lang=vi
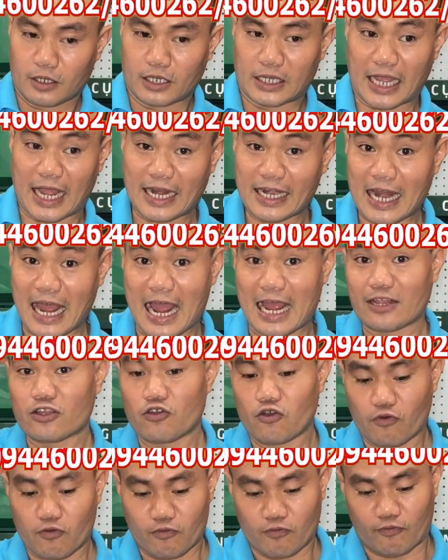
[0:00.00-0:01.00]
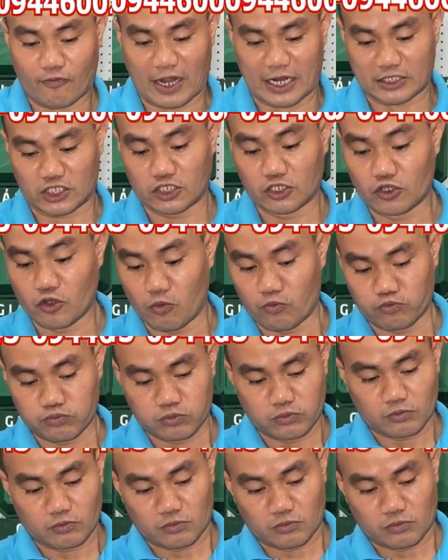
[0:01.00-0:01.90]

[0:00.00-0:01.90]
gắn đá vô và sử dụng